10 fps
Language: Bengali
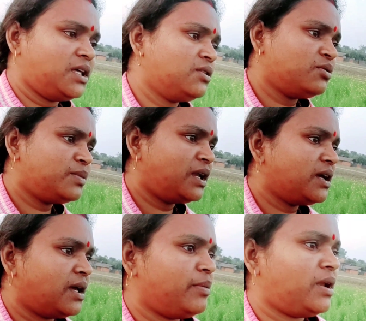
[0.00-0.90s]
কিন্তু মানে
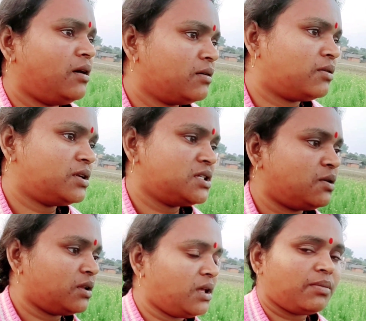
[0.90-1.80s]
ক্যামেরা অন করে যে
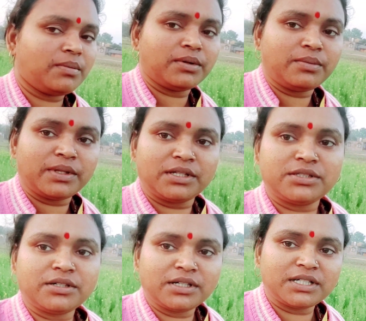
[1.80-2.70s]
কথা বলবো তোমাদের
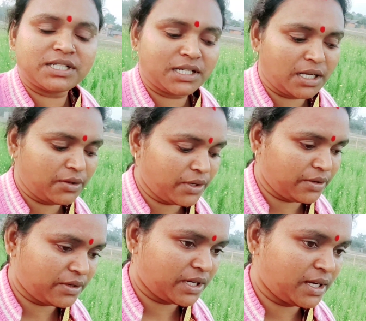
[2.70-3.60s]
সঙ্গে সেটাই
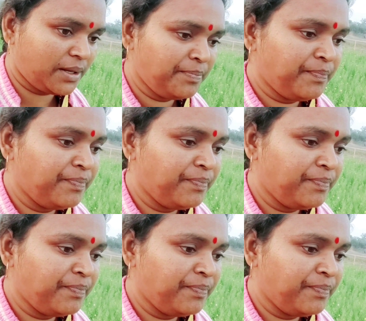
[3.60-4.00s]
হয়ে ওঠে না